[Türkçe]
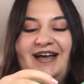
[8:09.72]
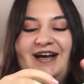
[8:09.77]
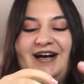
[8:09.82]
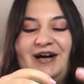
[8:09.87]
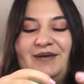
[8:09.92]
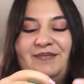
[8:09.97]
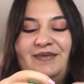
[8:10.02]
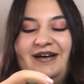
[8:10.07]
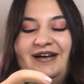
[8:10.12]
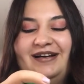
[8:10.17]

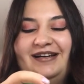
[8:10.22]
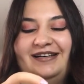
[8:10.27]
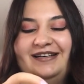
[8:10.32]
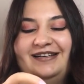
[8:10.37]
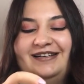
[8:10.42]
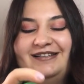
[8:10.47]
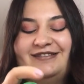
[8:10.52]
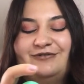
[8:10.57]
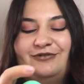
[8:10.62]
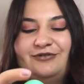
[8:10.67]
Ama
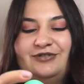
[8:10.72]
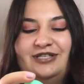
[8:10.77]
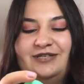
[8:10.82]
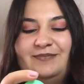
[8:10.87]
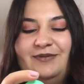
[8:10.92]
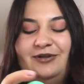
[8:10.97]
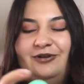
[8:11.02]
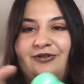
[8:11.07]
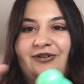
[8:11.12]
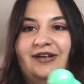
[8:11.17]
e, sosis
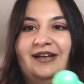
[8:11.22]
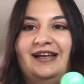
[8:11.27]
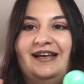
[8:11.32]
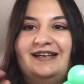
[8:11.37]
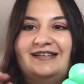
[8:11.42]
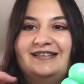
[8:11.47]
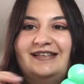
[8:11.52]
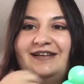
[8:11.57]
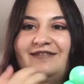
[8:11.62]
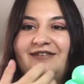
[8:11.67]
balondan en
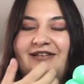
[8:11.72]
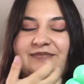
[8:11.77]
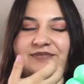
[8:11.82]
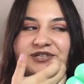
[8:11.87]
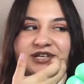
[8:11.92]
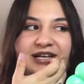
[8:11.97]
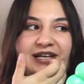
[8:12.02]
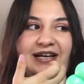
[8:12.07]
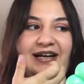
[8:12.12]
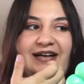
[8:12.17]
sevdiğim
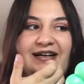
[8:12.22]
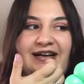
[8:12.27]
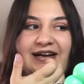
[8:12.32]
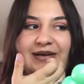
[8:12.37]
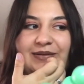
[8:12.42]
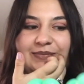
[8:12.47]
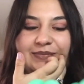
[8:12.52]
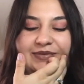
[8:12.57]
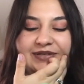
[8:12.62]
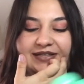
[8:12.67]

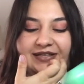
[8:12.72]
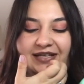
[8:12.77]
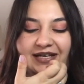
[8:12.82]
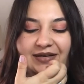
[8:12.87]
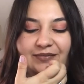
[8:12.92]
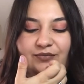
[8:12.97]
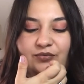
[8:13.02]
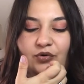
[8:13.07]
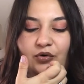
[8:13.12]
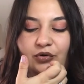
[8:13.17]
şeylerden biri
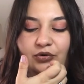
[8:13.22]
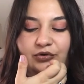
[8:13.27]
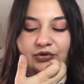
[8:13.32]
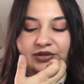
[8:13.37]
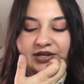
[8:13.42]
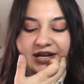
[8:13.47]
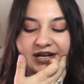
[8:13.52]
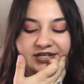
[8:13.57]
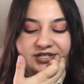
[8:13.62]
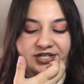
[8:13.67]
de bu oldu
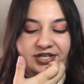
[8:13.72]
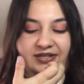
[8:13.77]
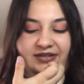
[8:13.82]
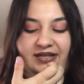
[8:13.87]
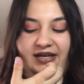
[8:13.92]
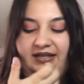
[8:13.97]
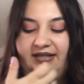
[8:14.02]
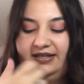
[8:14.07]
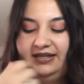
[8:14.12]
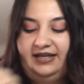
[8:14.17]

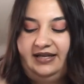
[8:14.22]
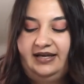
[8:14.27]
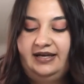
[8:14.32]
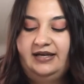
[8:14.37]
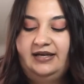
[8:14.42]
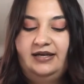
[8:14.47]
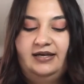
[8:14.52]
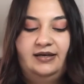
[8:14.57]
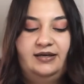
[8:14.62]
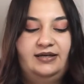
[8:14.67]
gerçekten. Yine
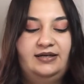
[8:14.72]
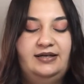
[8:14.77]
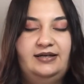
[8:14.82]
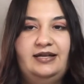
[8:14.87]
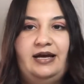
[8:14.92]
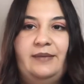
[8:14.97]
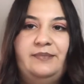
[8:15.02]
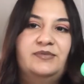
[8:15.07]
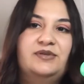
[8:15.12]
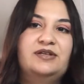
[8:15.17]
e,
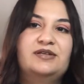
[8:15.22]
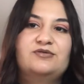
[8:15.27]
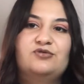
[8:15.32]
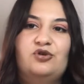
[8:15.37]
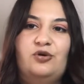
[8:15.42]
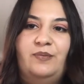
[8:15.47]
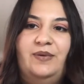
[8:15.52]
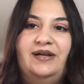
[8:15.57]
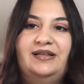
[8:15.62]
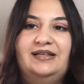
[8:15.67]
yaptığınız
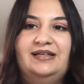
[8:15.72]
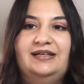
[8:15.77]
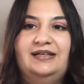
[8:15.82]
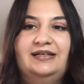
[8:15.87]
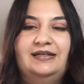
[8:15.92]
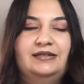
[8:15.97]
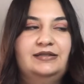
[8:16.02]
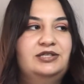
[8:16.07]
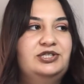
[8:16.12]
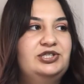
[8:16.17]
köpekleri,
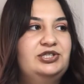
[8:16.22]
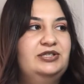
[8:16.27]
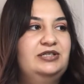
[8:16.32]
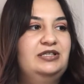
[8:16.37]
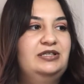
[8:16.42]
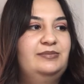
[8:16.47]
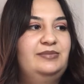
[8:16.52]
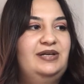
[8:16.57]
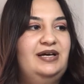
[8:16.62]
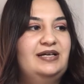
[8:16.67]

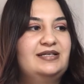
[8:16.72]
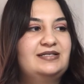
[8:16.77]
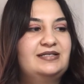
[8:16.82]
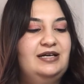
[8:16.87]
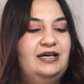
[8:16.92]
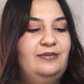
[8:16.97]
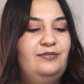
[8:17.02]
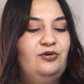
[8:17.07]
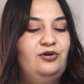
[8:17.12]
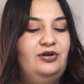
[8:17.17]
kılıçları biraz
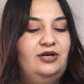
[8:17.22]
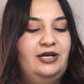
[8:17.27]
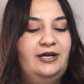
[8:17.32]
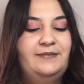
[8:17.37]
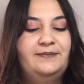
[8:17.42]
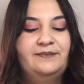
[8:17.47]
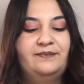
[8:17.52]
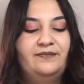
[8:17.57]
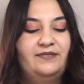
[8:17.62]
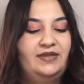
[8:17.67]
daha
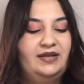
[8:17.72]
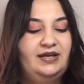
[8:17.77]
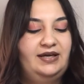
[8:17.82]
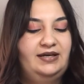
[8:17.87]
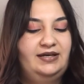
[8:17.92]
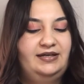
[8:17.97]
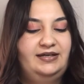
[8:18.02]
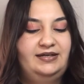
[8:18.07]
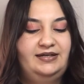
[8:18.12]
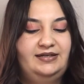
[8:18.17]
böyle
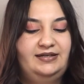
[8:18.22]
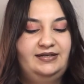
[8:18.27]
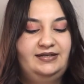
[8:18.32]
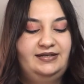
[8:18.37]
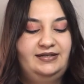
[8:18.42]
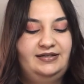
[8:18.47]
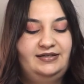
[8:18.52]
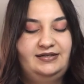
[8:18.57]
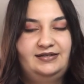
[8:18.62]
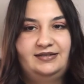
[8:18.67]

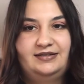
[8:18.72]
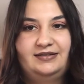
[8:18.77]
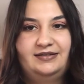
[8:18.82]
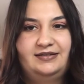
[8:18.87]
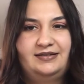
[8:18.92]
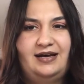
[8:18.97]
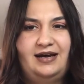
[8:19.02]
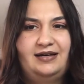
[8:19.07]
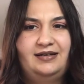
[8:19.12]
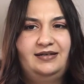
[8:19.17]
e,
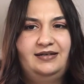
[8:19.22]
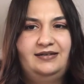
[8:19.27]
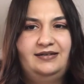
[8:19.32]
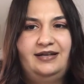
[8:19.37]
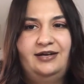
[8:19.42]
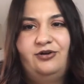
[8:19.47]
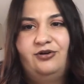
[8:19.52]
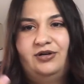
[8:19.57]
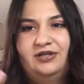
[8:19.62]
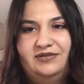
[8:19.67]
yani
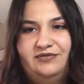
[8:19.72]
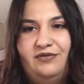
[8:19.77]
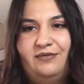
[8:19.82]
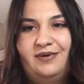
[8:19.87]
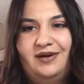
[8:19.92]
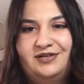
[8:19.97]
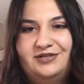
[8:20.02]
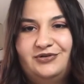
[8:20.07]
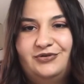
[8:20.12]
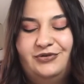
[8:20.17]
dekoratif
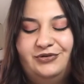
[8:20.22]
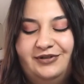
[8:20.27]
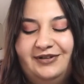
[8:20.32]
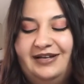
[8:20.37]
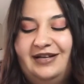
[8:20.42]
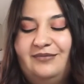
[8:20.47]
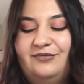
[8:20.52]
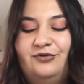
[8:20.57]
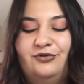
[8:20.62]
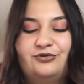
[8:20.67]
amaçlı
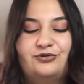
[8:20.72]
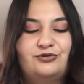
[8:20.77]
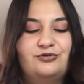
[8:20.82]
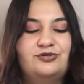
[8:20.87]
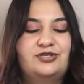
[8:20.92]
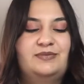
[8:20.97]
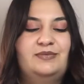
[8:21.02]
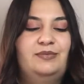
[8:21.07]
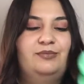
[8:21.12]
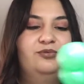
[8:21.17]

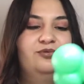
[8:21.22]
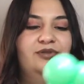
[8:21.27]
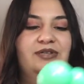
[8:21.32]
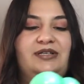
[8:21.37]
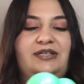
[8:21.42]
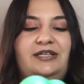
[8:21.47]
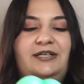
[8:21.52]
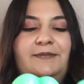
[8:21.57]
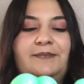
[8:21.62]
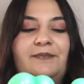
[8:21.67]
kullanamıyorsunuz ama
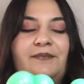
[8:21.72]
bunları